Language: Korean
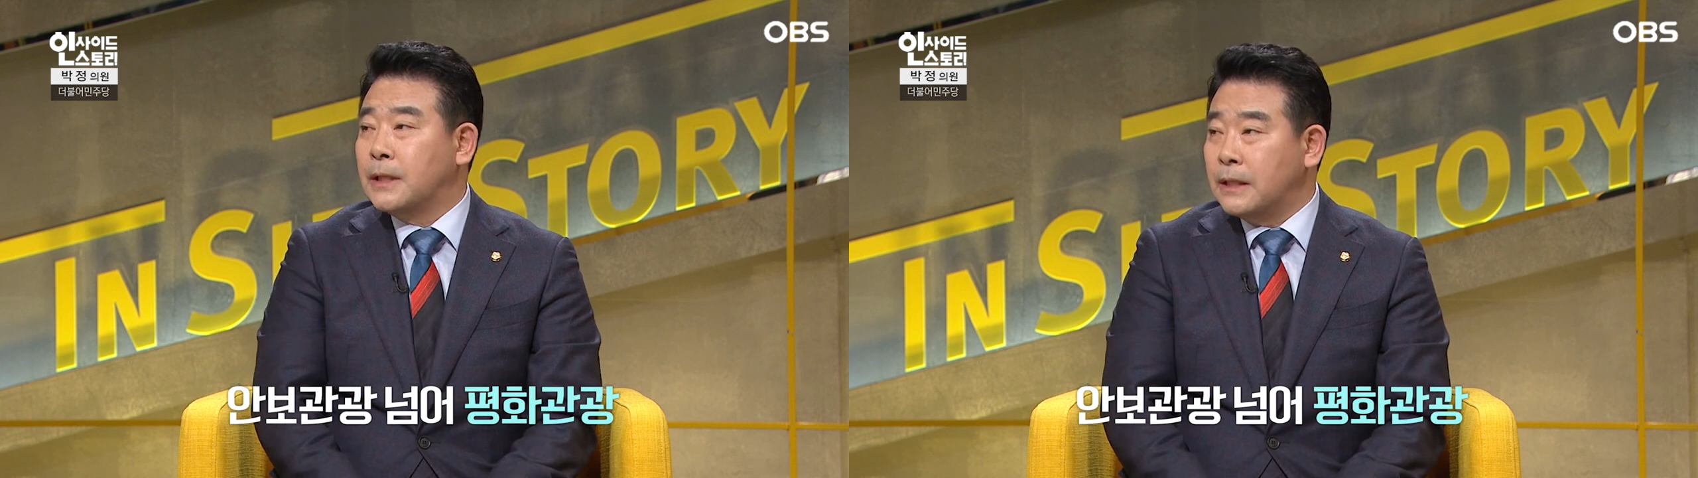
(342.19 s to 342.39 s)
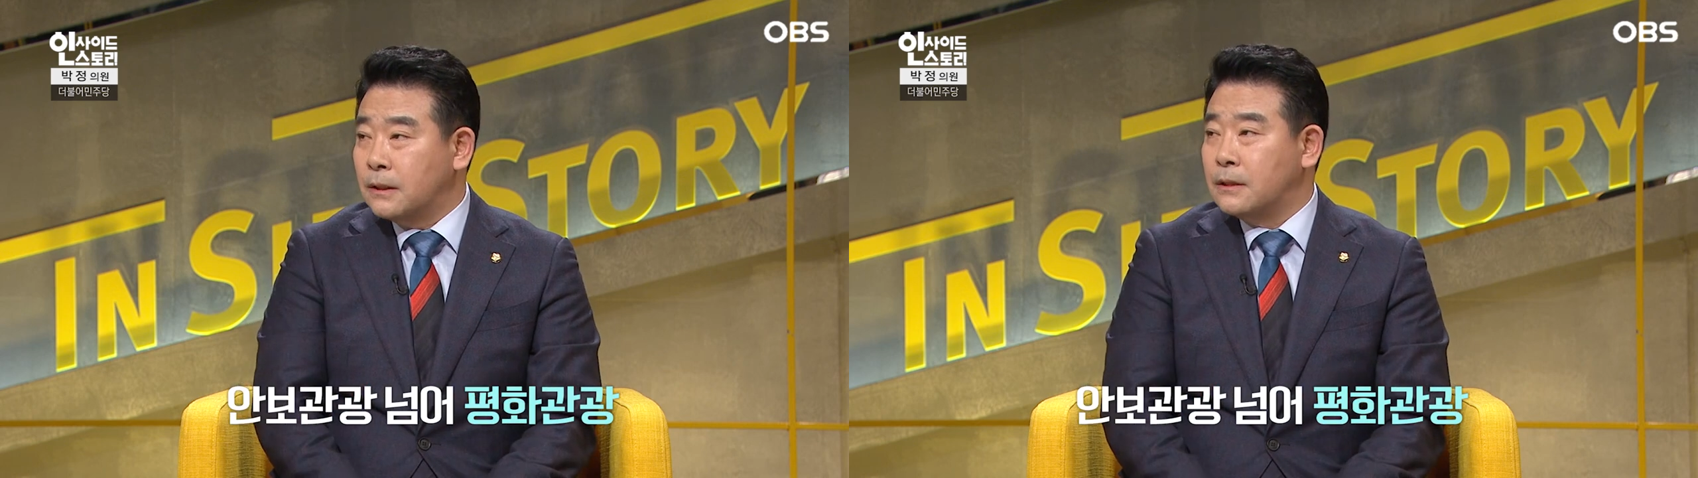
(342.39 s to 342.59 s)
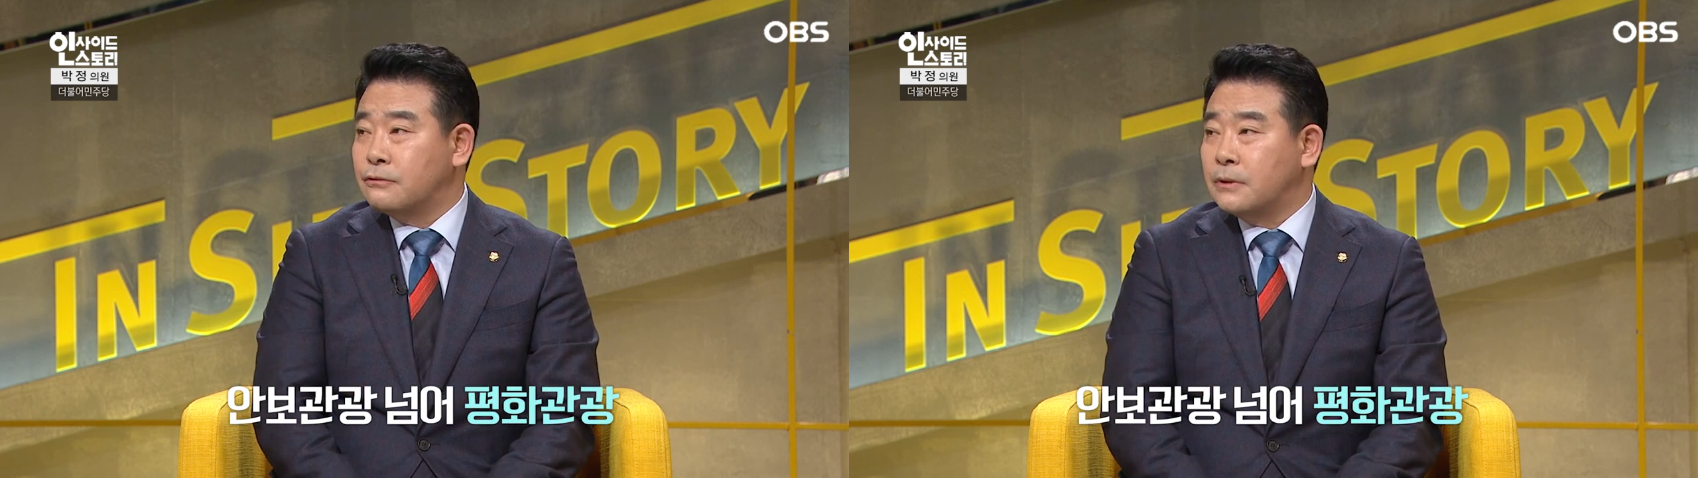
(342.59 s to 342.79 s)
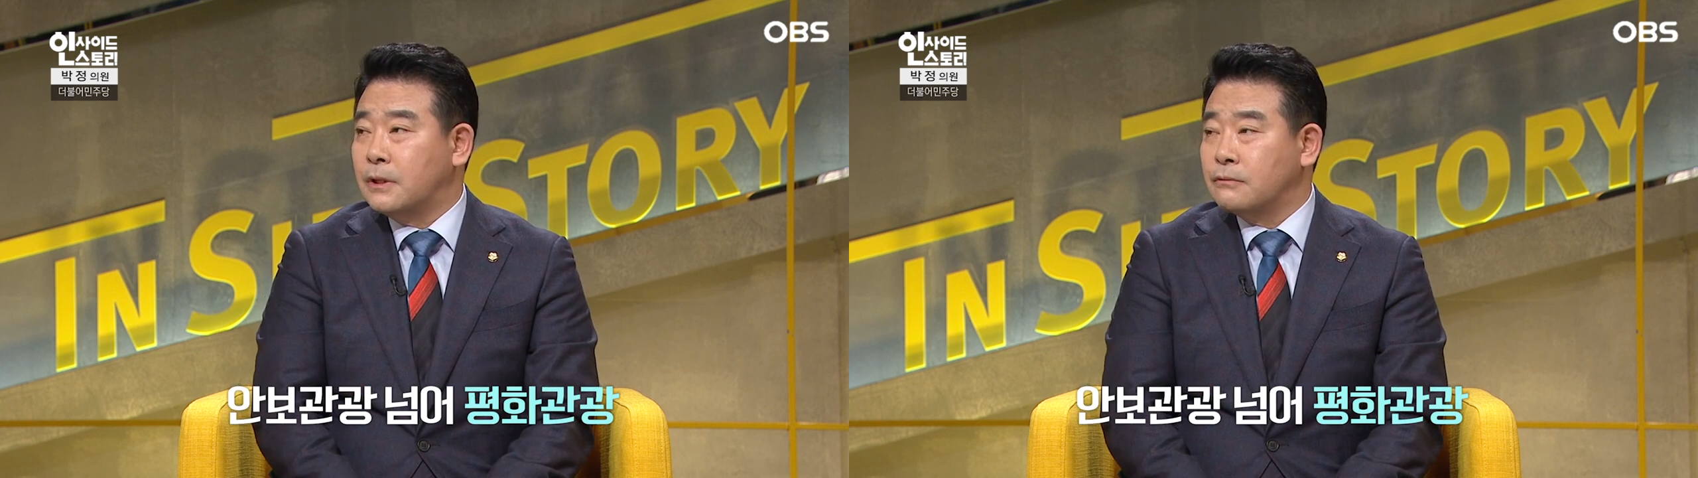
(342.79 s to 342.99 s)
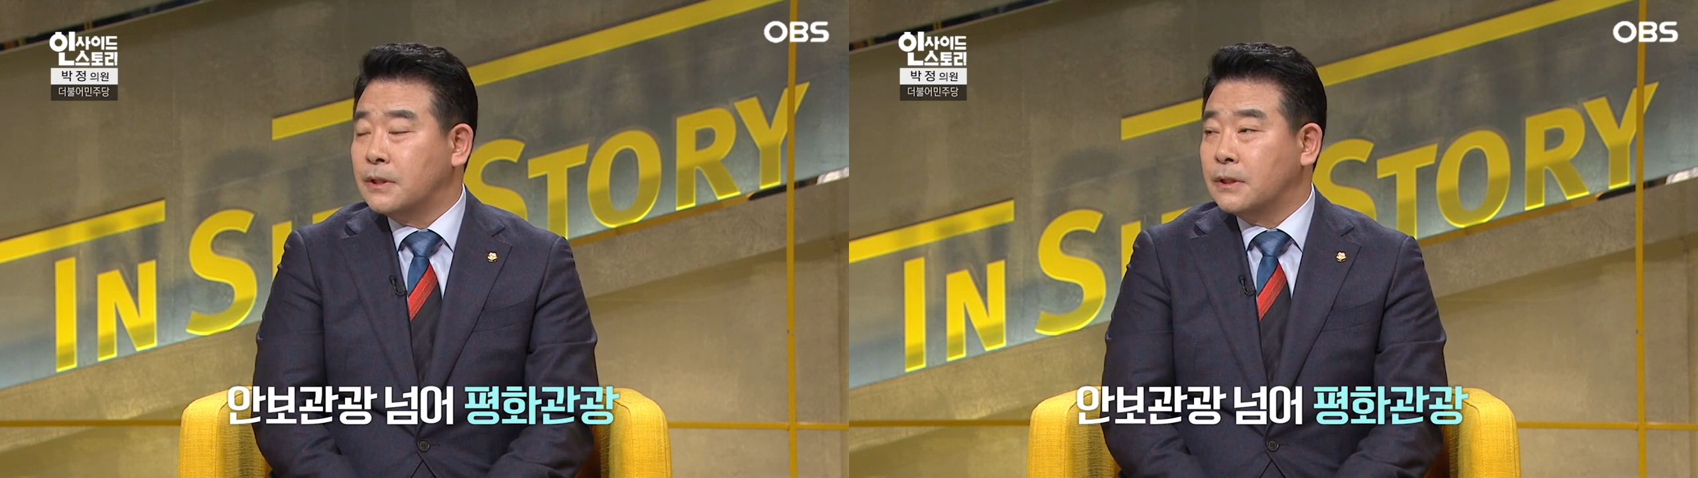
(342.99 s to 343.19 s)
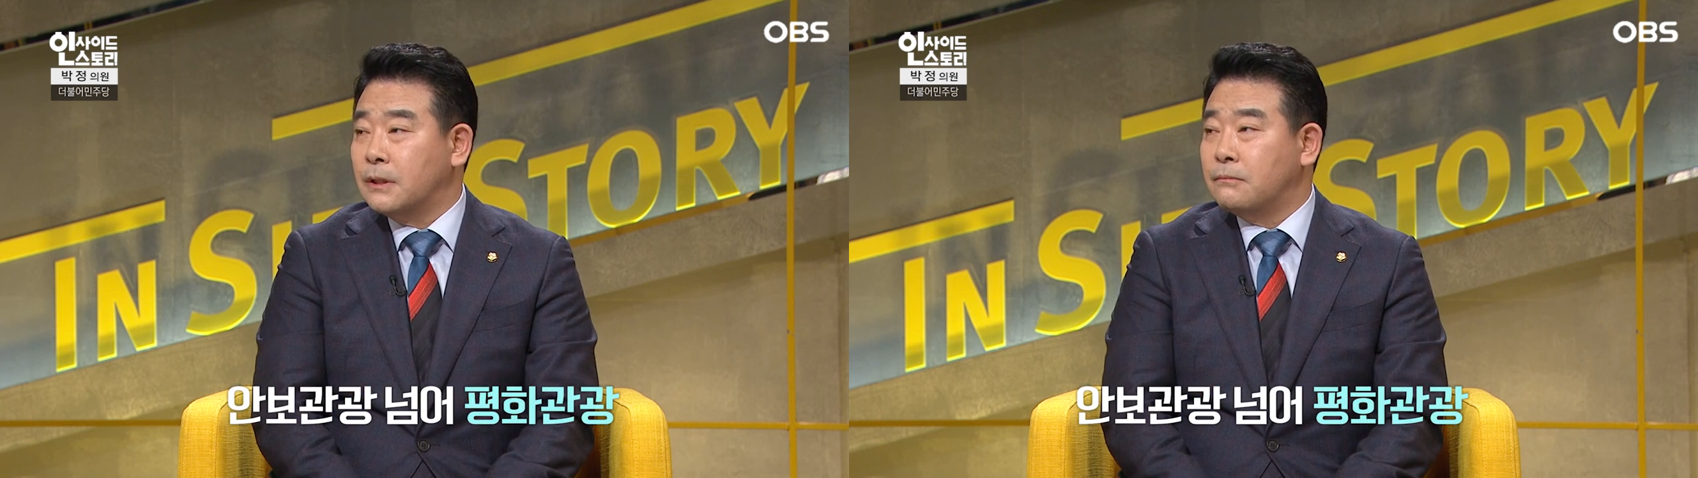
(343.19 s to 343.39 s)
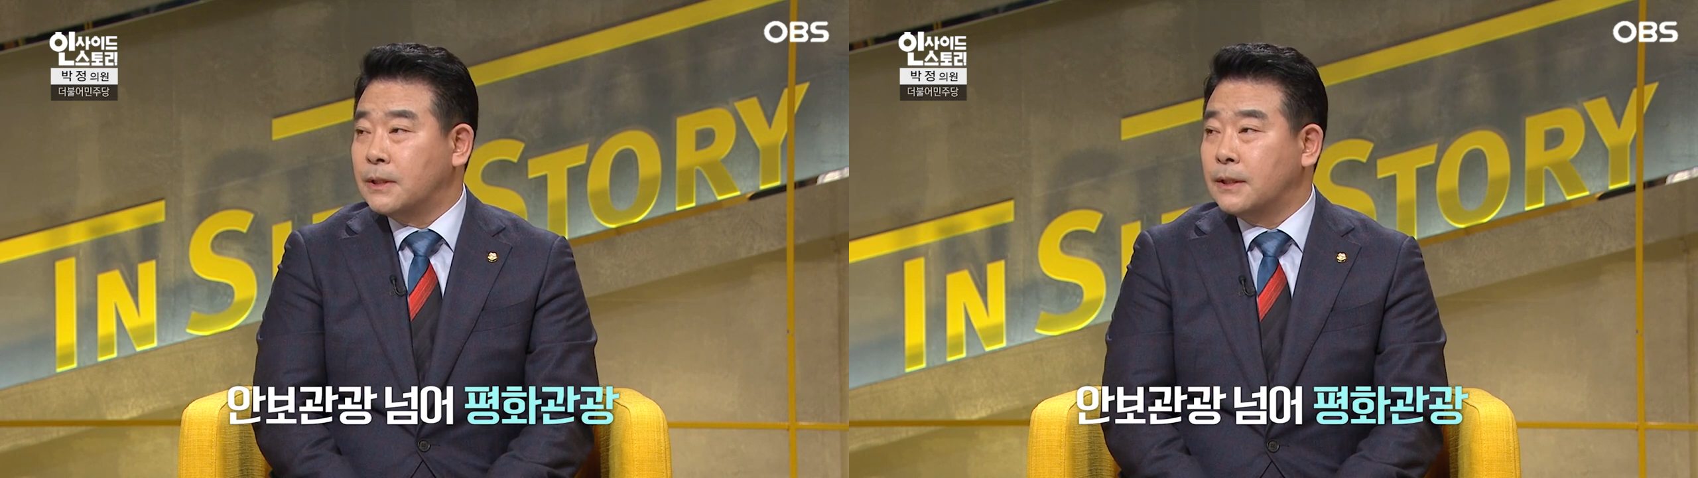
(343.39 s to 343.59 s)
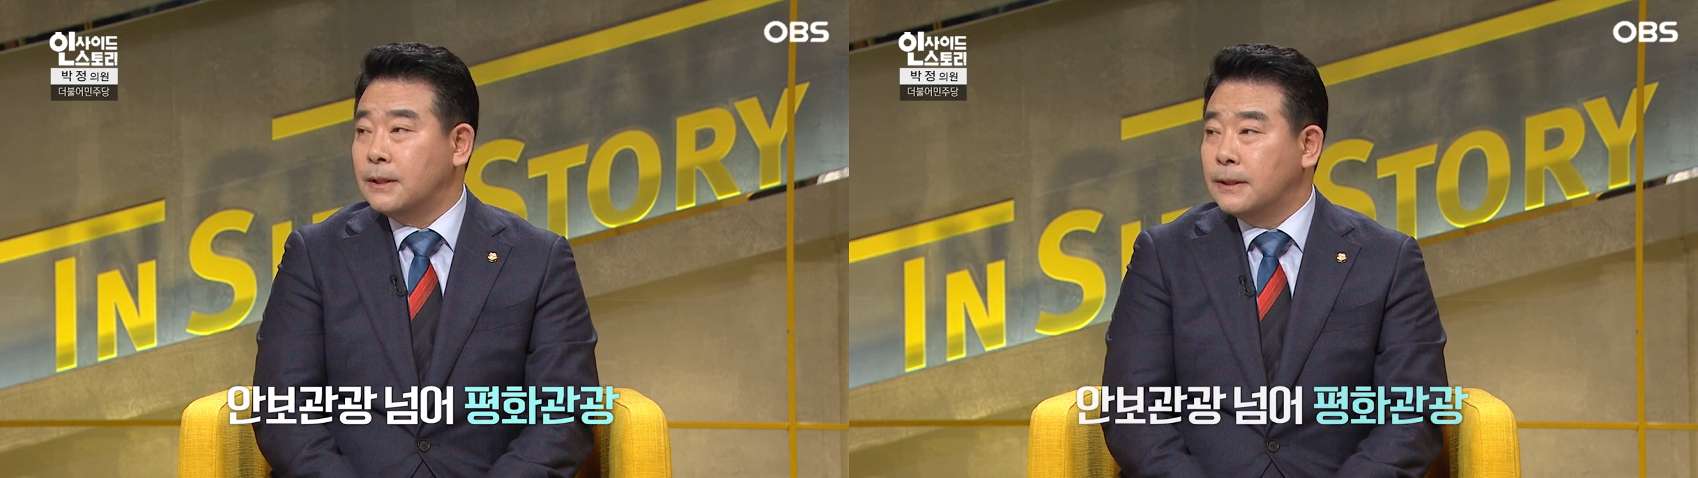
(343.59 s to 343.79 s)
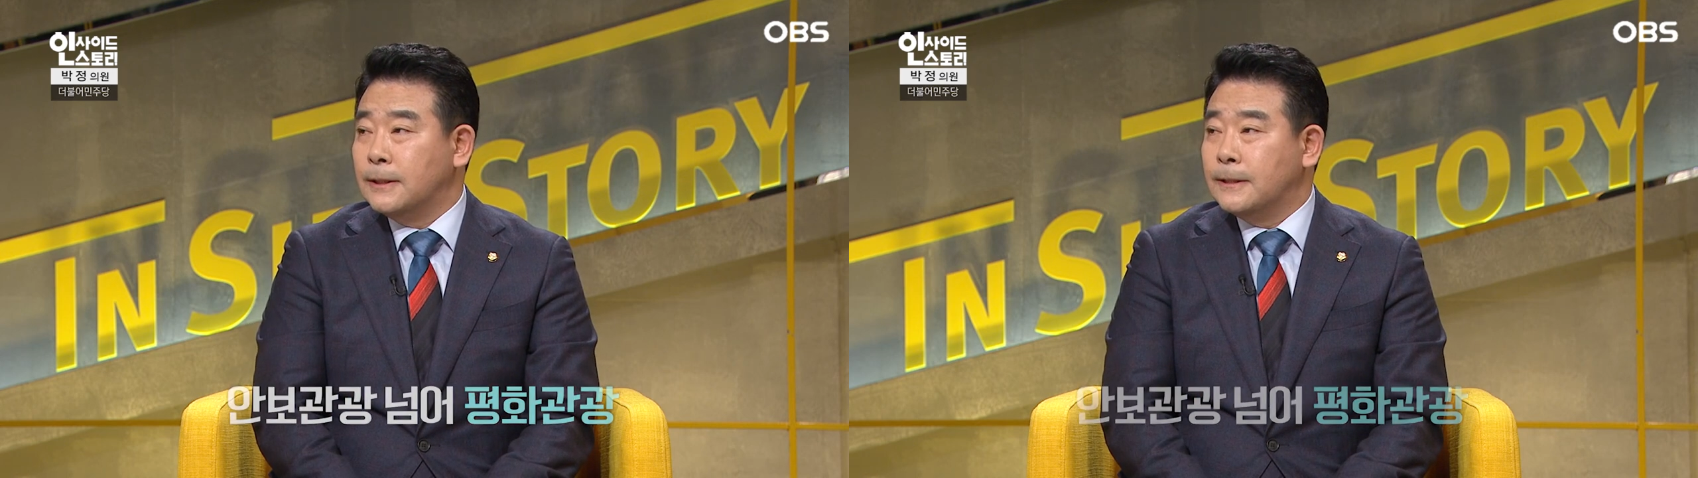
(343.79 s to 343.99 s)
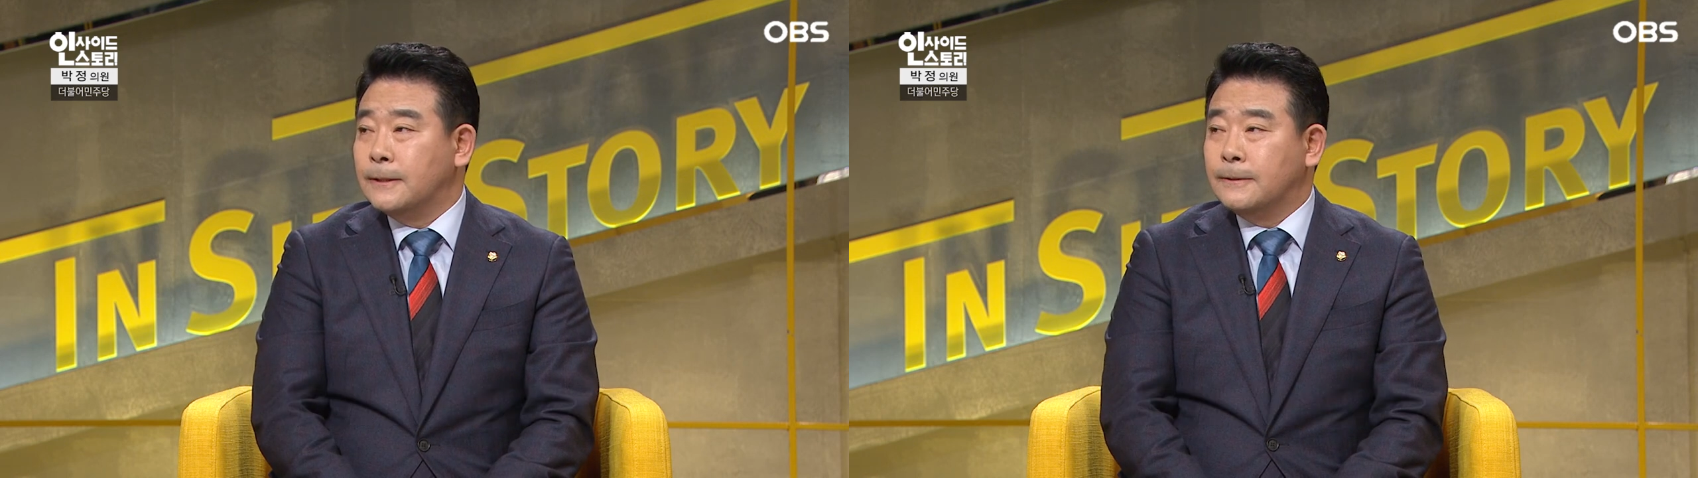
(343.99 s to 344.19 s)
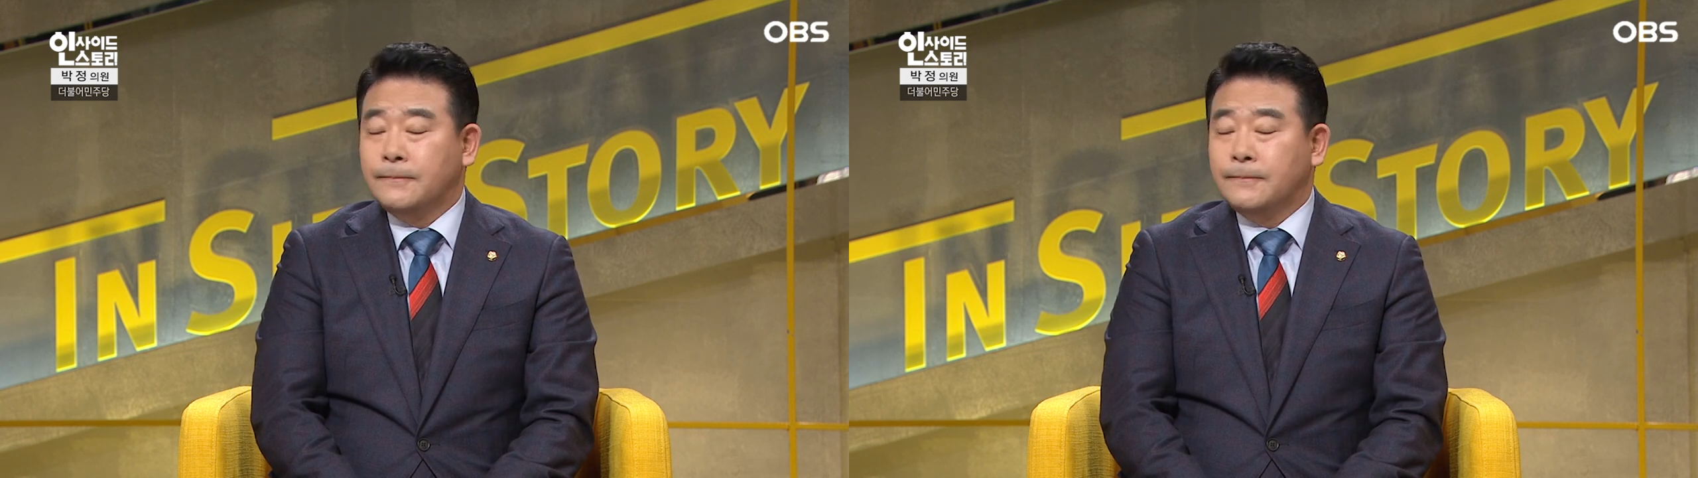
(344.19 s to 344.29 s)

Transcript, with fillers: 계기가 될 수 있다고 생각합니다. 예.